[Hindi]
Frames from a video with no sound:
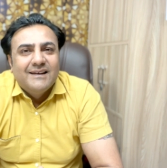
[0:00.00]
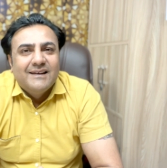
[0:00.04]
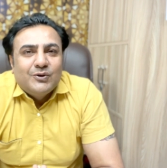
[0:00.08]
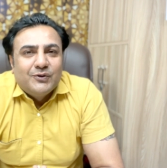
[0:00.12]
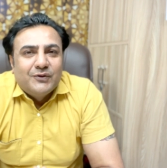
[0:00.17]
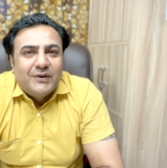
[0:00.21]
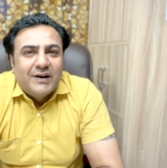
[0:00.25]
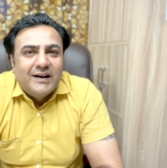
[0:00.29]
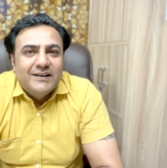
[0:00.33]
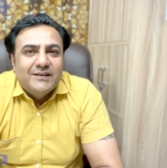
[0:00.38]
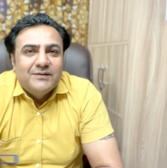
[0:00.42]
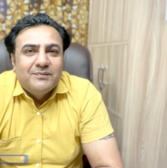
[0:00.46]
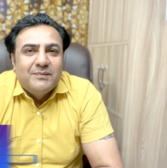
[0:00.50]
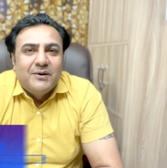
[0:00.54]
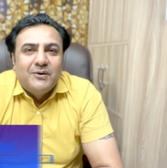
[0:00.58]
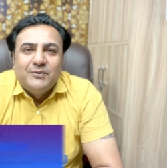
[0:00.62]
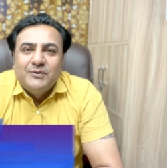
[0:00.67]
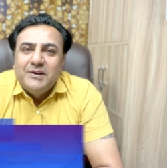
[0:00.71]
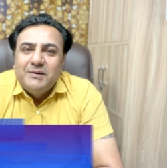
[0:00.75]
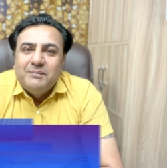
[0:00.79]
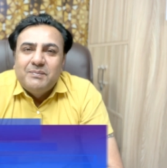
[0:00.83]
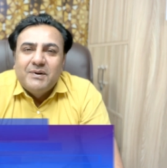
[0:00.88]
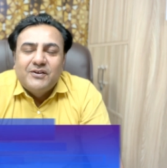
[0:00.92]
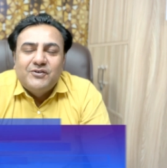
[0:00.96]
तो फ्रेंड्स मैं हूं
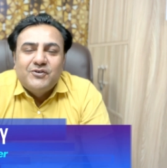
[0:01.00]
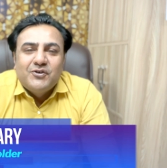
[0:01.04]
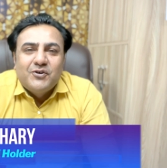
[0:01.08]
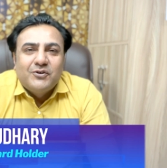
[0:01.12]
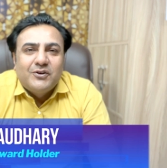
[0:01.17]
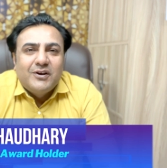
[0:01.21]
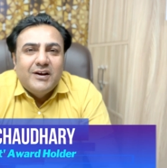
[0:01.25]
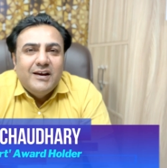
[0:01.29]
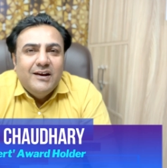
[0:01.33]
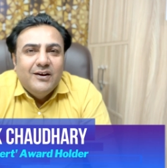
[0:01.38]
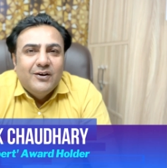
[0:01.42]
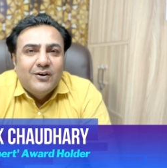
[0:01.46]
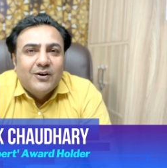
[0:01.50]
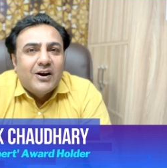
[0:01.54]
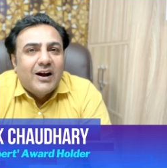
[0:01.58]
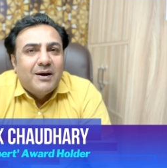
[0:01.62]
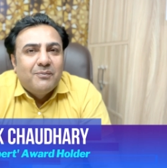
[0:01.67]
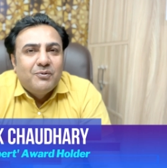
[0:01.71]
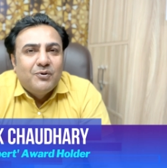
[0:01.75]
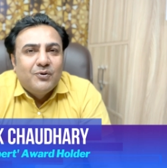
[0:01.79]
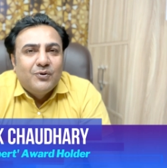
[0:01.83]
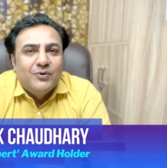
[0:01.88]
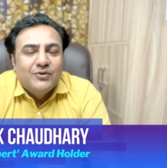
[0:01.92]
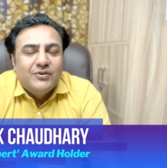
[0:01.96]
दीपक चौधरी और
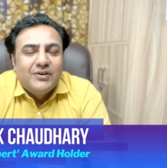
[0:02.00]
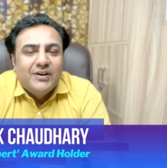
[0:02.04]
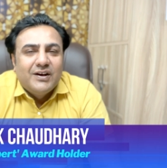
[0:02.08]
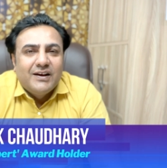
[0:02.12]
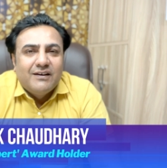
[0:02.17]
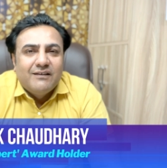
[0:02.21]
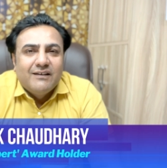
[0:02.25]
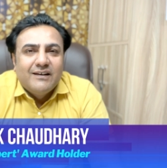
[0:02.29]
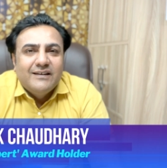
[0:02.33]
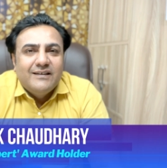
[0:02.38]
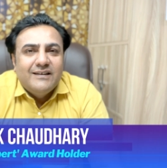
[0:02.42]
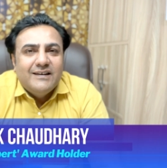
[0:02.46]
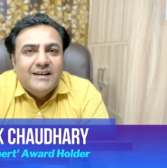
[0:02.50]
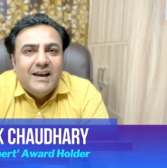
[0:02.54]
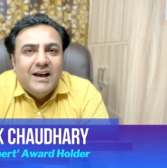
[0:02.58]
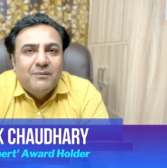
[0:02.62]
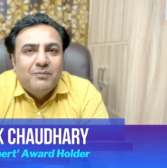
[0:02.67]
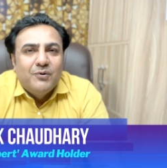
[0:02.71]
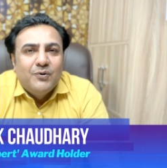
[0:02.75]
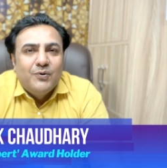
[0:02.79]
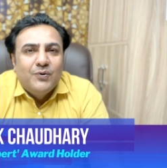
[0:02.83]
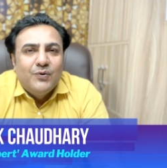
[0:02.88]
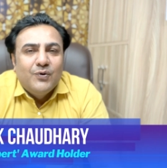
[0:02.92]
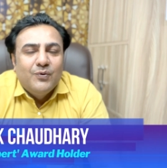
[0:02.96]
आप लोगों से रिक्वेस्ट कि
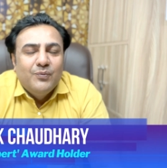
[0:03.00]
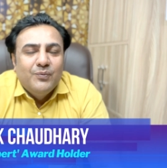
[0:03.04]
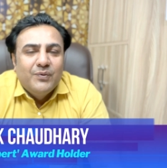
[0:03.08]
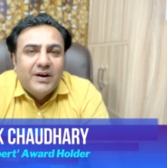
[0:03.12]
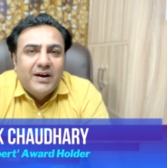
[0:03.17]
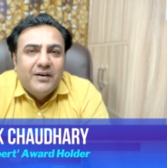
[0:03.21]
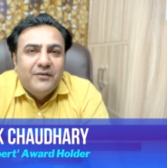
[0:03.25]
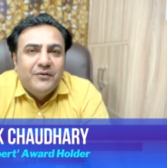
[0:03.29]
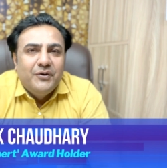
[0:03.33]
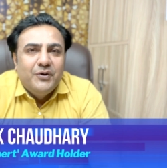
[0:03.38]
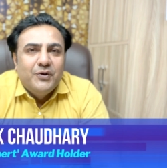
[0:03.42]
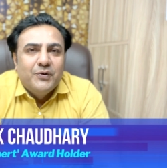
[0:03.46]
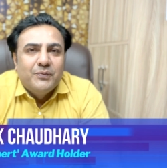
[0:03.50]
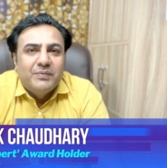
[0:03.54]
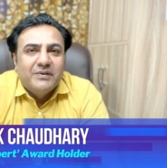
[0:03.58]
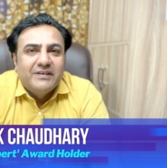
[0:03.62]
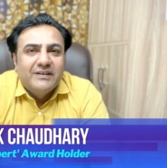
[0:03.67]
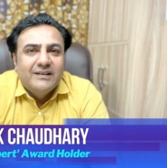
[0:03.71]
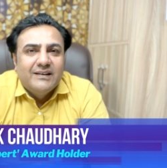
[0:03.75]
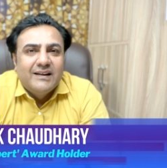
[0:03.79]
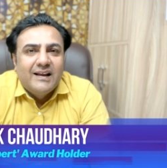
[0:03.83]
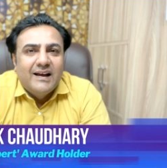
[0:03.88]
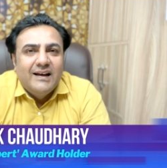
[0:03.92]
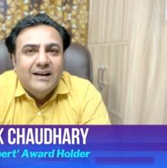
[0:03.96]
आप लोगों को मेरा वीडियो
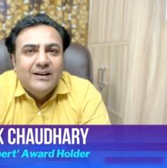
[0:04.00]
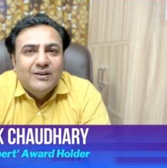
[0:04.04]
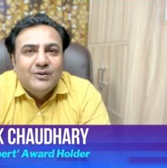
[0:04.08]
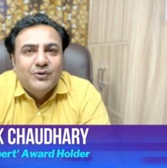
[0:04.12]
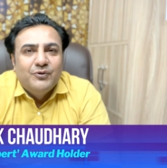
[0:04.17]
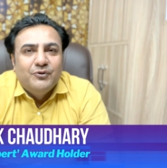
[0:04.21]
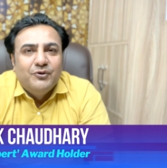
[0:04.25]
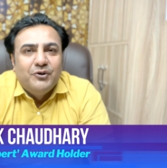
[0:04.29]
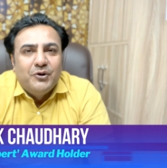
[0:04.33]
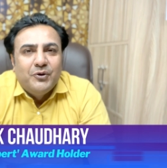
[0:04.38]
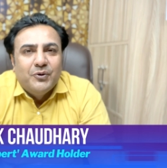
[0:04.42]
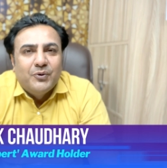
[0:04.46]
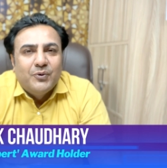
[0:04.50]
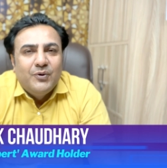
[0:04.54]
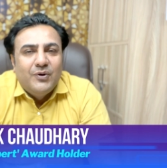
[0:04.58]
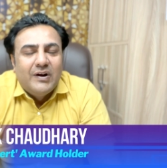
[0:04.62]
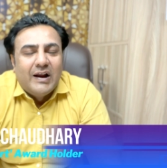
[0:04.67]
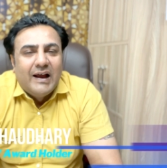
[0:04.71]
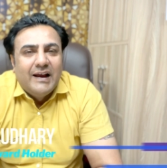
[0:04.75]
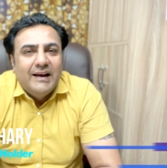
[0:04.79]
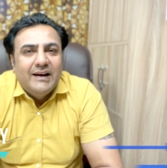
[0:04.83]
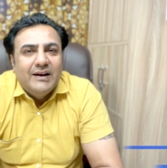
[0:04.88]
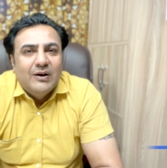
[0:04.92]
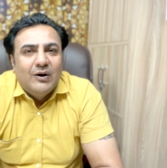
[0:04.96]
पसंद आए तो वीडियो को
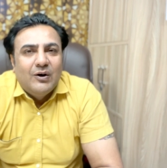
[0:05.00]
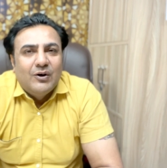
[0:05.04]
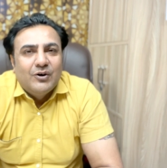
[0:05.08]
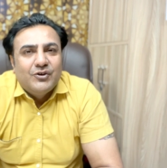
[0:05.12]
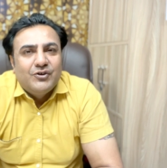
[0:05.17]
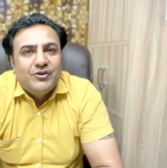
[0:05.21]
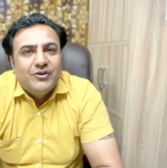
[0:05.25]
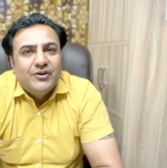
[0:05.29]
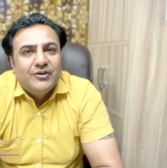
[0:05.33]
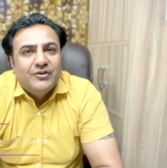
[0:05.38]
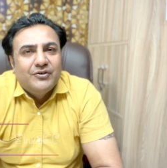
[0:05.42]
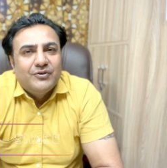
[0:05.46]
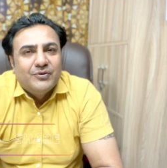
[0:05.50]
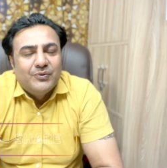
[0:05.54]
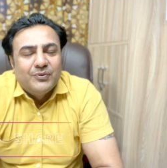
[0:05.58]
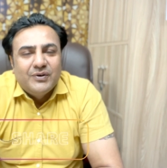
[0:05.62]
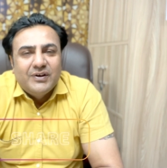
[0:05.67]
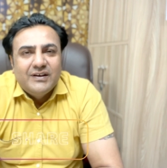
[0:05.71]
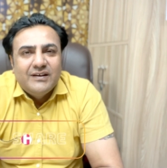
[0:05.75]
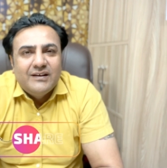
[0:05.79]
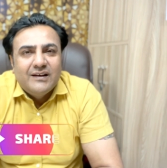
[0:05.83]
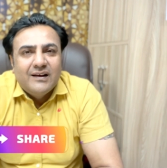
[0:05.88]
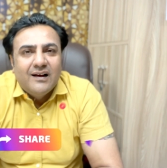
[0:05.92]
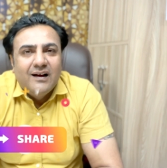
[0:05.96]
लाइक और शेयर जरूर
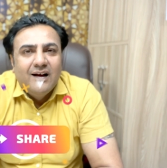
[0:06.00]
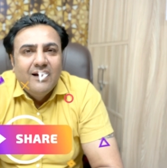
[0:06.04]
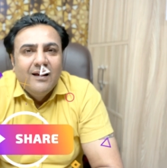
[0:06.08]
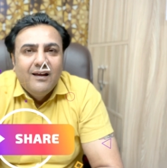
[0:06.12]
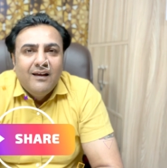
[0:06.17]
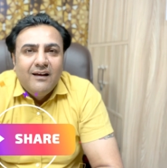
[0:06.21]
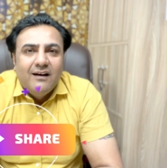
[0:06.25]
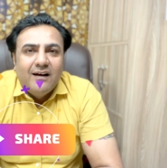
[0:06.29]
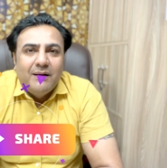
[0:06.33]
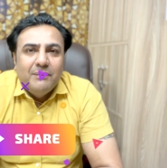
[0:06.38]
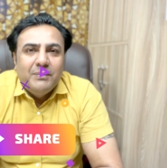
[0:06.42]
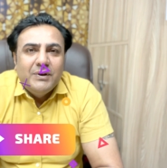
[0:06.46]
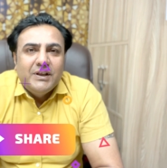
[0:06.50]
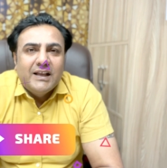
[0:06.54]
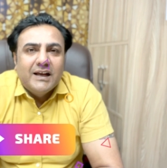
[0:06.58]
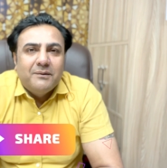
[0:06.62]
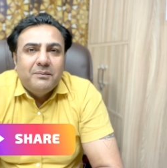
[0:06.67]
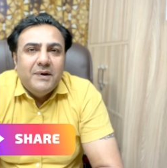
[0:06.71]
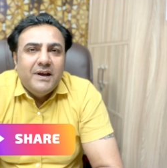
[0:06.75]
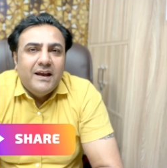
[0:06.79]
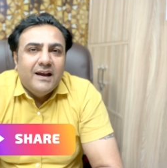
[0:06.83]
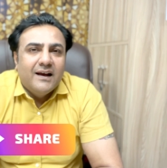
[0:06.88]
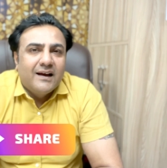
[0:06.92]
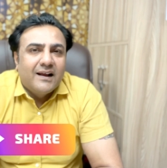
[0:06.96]
कीजिएगा अभी तक
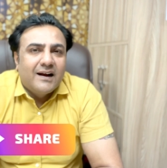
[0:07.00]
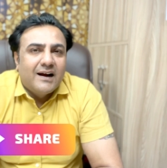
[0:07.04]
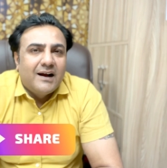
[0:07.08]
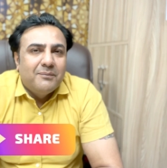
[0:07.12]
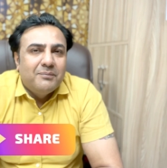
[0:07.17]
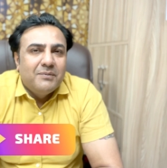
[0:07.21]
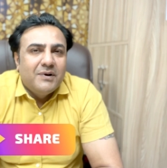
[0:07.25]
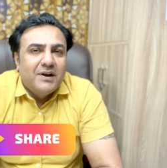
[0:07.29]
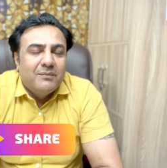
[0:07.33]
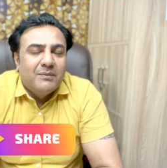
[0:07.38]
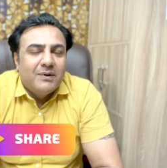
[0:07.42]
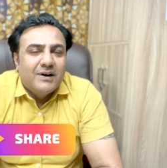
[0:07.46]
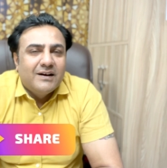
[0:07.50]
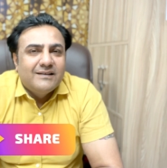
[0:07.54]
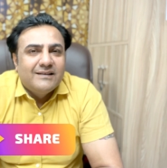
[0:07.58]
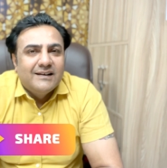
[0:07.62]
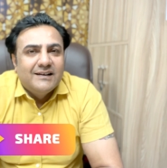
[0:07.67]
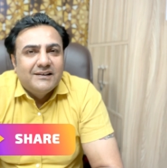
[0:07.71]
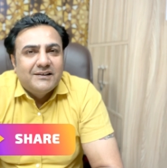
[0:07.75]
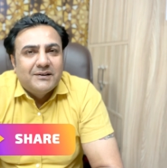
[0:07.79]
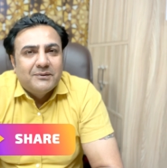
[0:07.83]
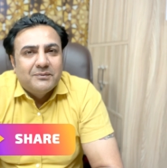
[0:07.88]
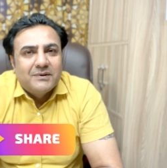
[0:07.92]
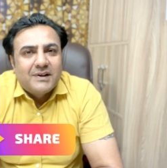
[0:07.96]
भी अगर आपने हमारा
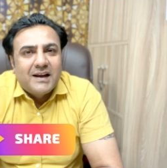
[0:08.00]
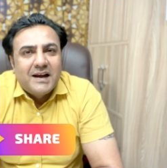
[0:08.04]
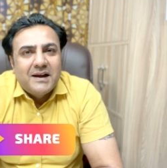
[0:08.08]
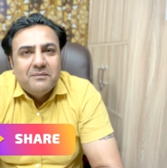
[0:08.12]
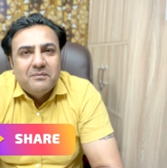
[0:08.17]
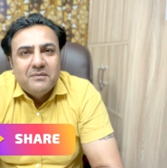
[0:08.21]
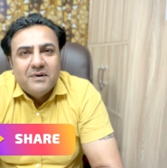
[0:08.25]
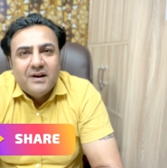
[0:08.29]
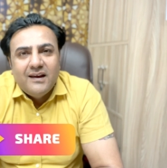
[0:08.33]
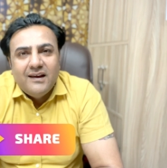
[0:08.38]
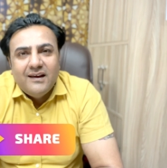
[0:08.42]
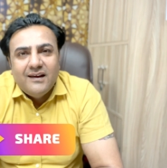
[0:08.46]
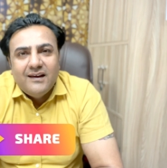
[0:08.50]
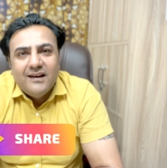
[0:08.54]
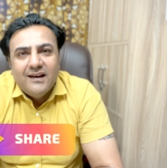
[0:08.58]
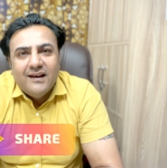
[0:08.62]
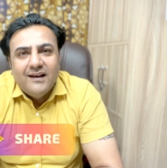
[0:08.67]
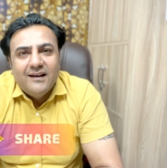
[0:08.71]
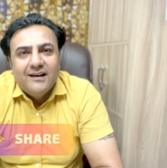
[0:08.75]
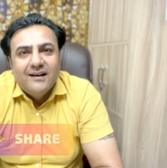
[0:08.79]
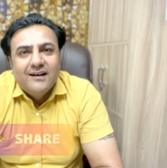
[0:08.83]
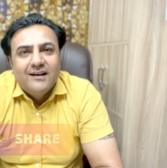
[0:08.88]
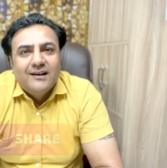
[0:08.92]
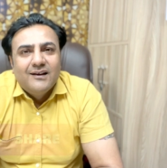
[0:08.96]
चैनल सब्सक्राइब नहीं किया
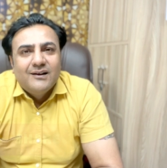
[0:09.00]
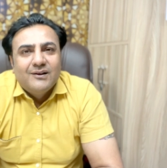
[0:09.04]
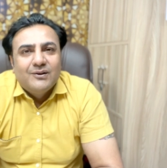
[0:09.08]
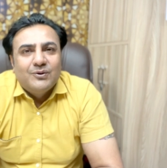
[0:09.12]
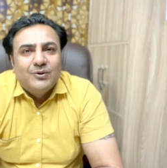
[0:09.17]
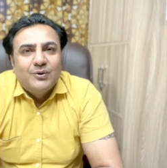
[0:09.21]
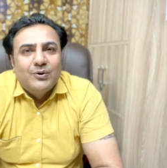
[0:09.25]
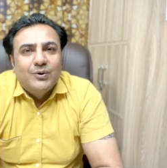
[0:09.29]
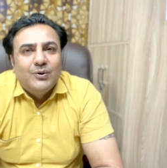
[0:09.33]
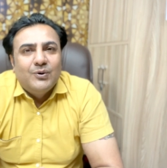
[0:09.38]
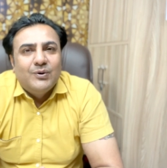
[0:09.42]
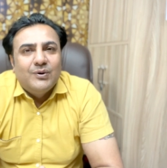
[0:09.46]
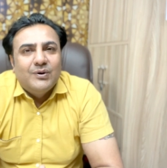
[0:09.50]
है तो